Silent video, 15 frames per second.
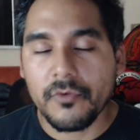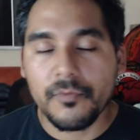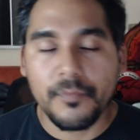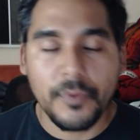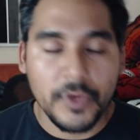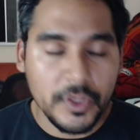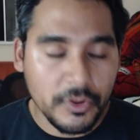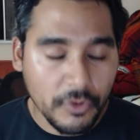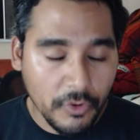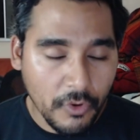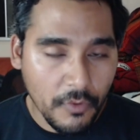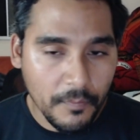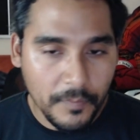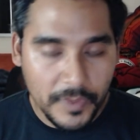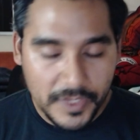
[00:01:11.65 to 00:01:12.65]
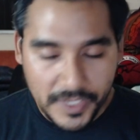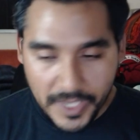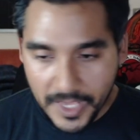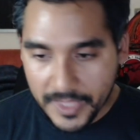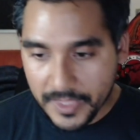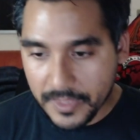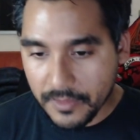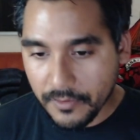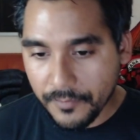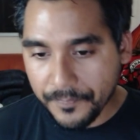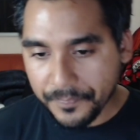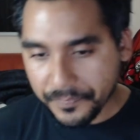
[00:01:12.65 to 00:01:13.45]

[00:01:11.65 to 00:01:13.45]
un poquito complicadas, ¿no?